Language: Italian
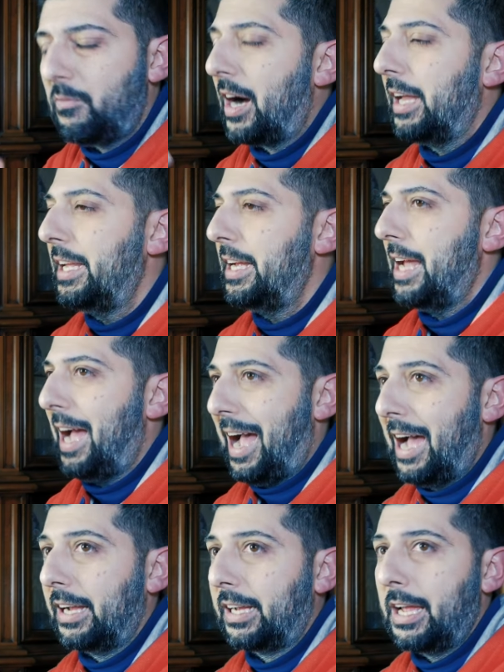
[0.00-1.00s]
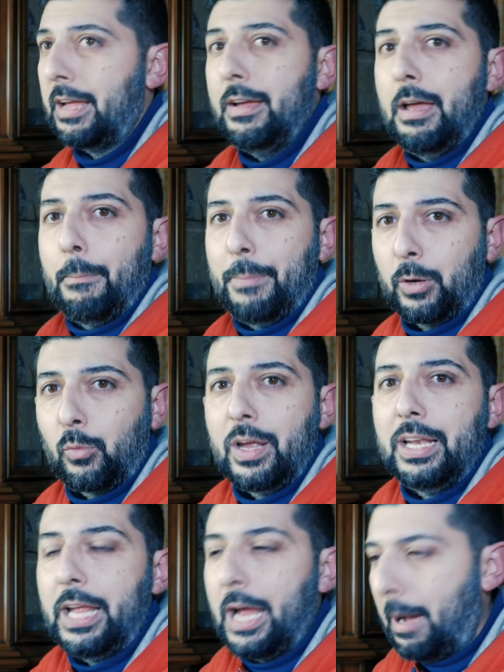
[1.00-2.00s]
vale anche per per
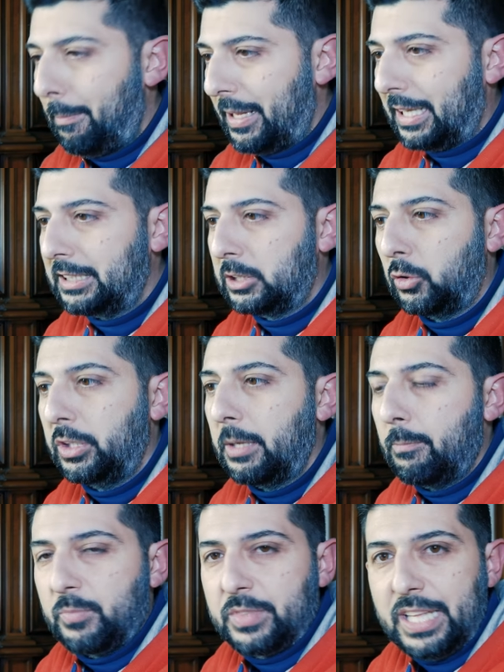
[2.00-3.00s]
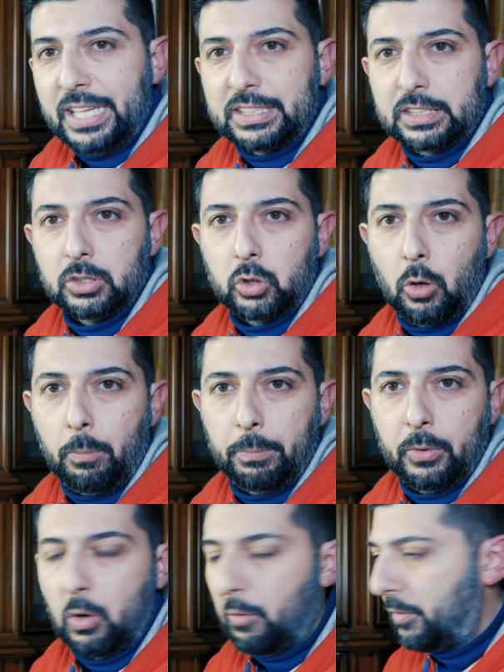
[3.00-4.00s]
quelle applicazioni
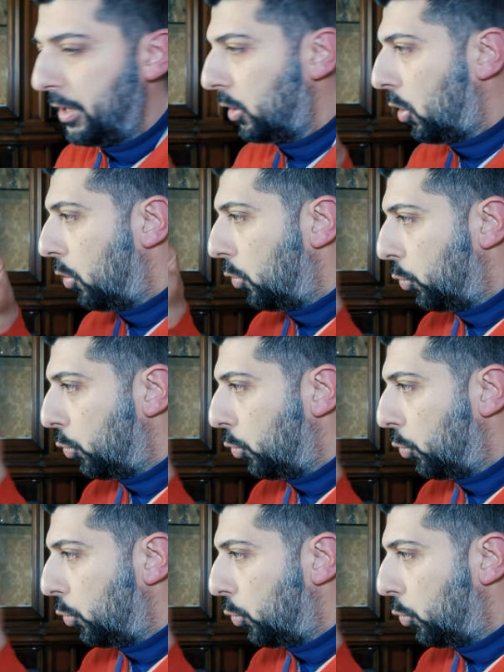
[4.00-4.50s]
desktop, ovvero